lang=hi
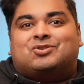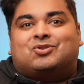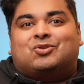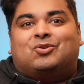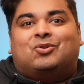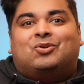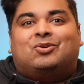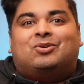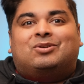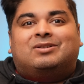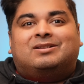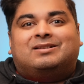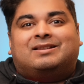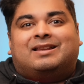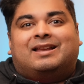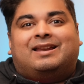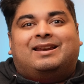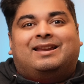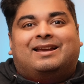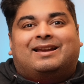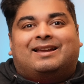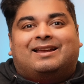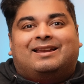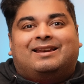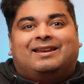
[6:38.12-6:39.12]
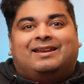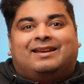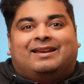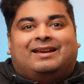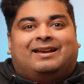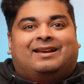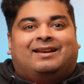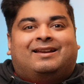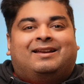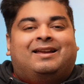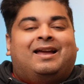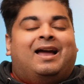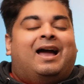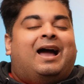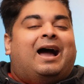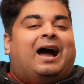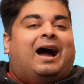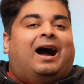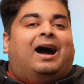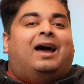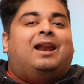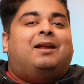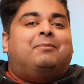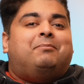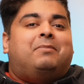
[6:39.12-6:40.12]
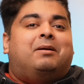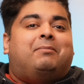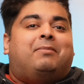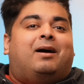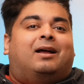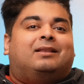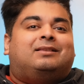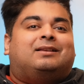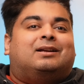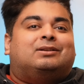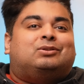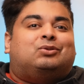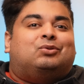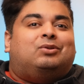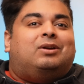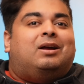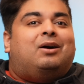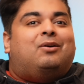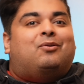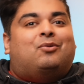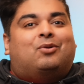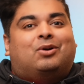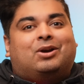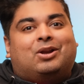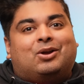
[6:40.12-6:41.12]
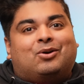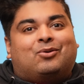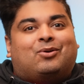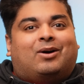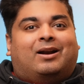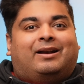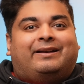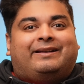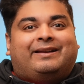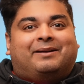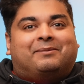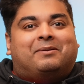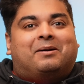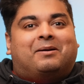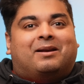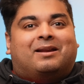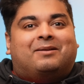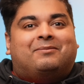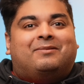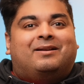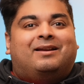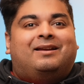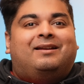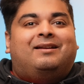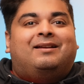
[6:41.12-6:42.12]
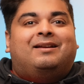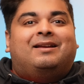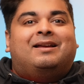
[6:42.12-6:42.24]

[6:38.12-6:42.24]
स्ट्रॉन्ग देने के लिए अगर अब मैं बात करता हूँ ना ऑडियो क्वालिटी के बारे में